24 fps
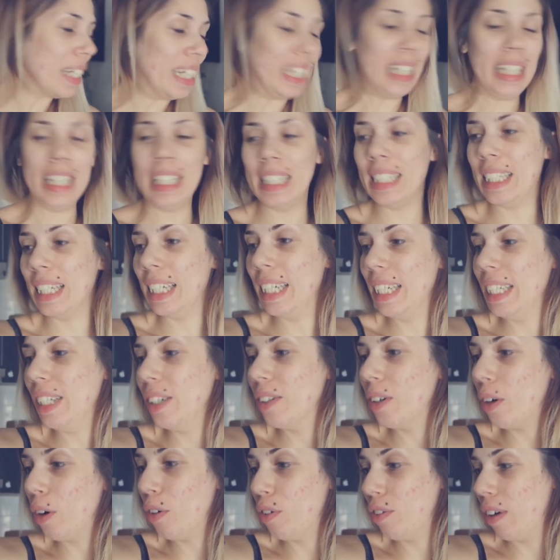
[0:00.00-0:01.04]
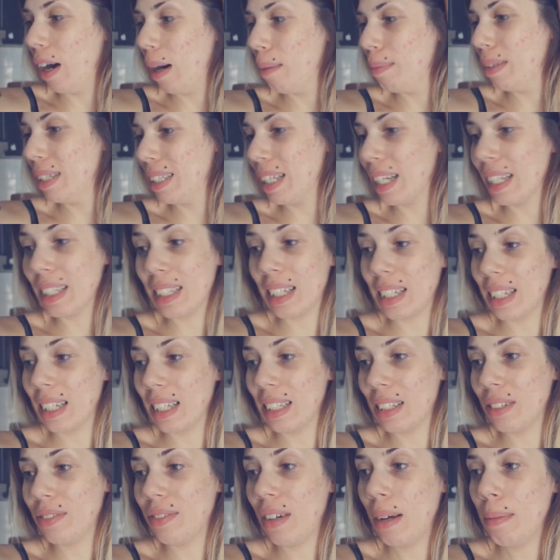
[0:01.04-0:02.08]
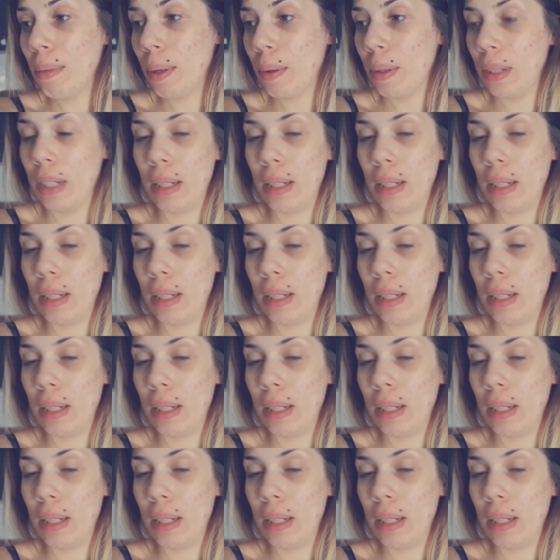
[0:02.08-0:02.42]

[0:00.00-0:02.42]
e niente, io ho fame, tanta tanta fame,